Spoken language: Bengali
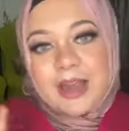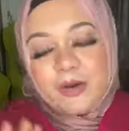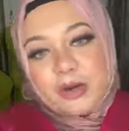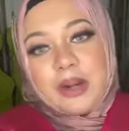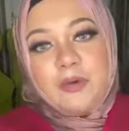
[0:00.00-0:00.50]

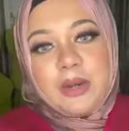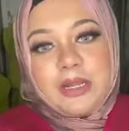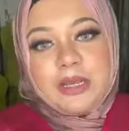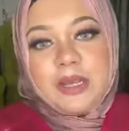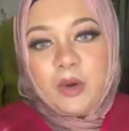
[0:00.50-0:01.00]
এখনকার
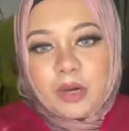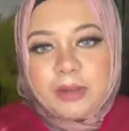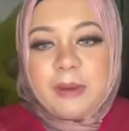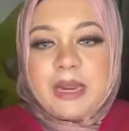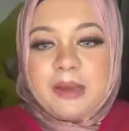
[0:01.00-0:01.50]
গুলা দেখি
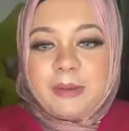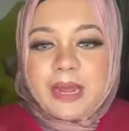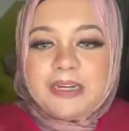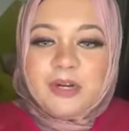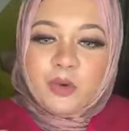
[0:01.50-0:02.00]
অনেক ভালো লাগে
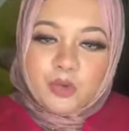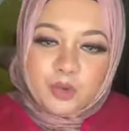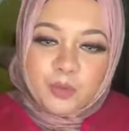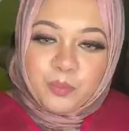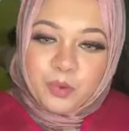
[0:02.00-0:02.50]
মানে একটা
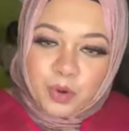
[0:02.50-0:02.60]
নতুন